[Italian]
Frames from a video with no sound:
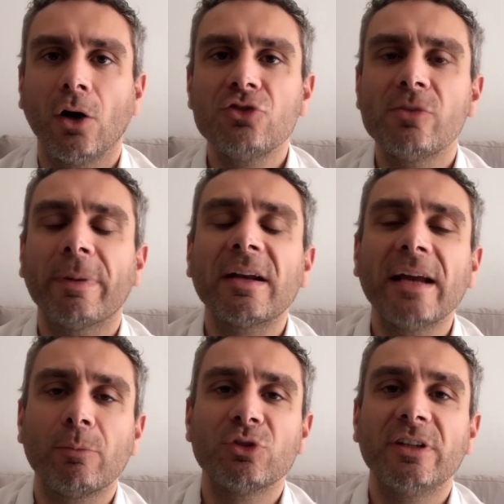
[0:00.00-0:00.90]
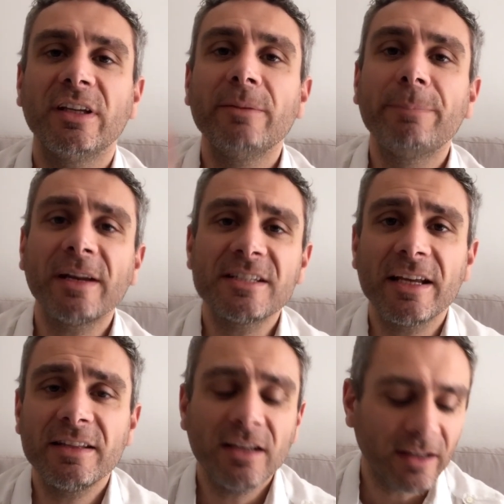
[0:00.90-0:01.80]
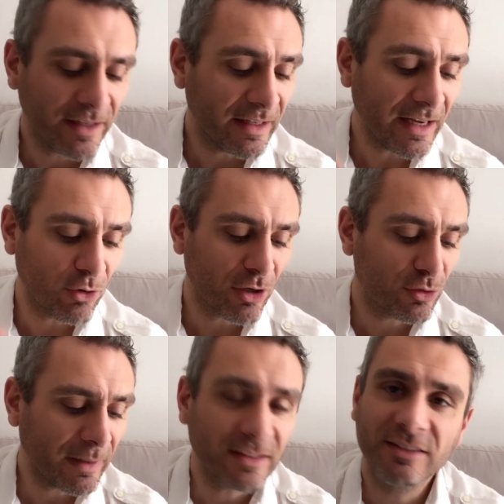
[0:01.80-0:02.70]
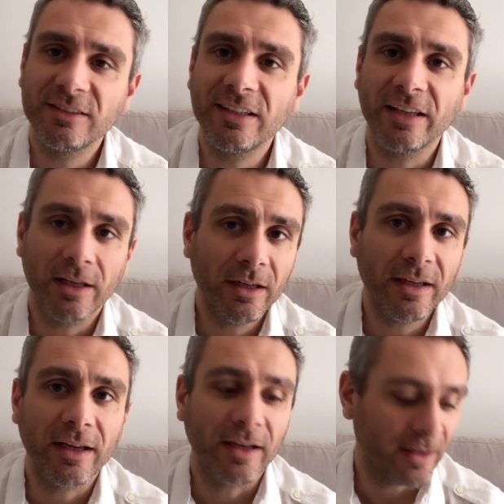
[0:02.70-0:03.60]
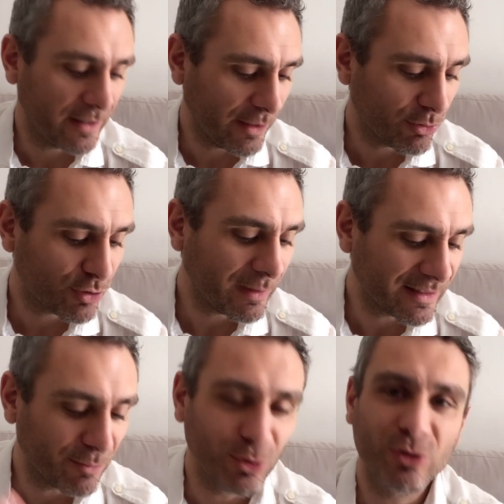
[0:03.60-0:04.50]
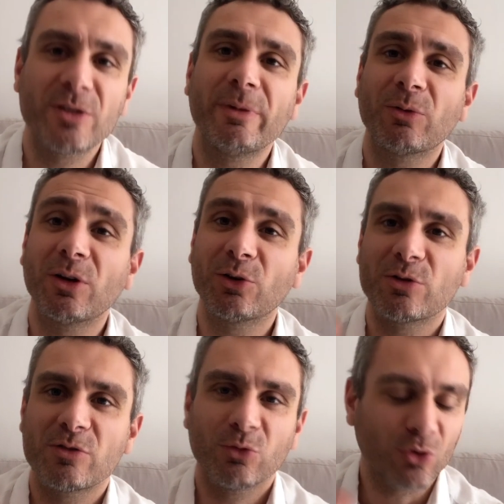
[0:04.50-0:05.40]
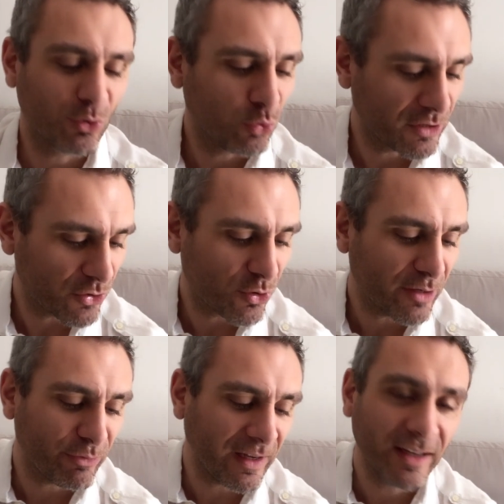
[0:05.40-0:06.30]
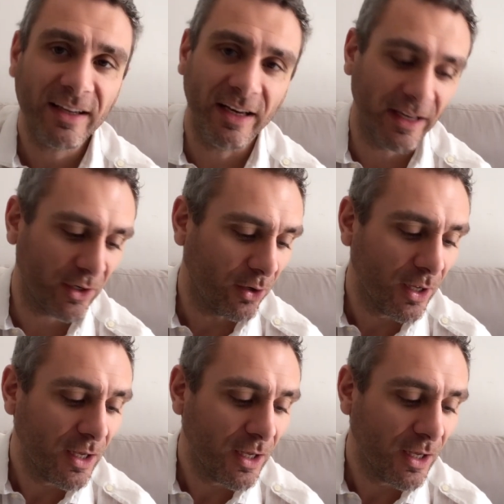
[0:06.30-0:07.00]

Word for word: Oggi parliamo di impresa edile e leggo la domanda di Daniela, che è una domanda molto simile a quella che ho ricevuto due o tre giorni fa, che leggo.